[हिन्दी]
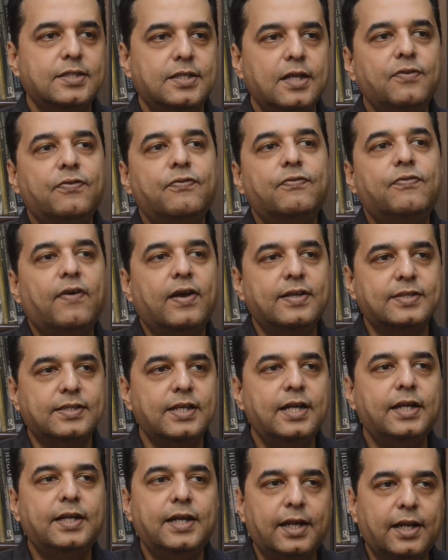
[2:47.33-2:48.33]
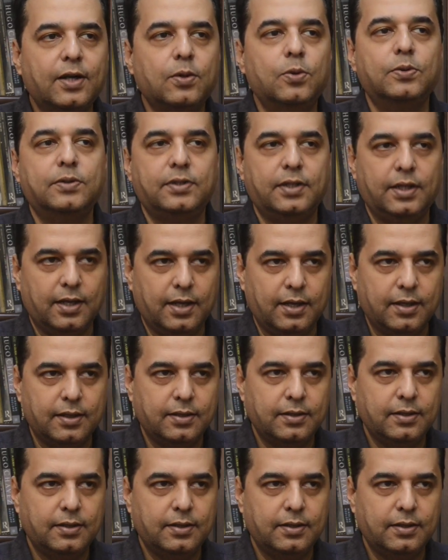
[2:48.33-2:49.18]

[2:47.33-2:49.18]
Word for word: सिर्फ फैसिलिटेटर होती है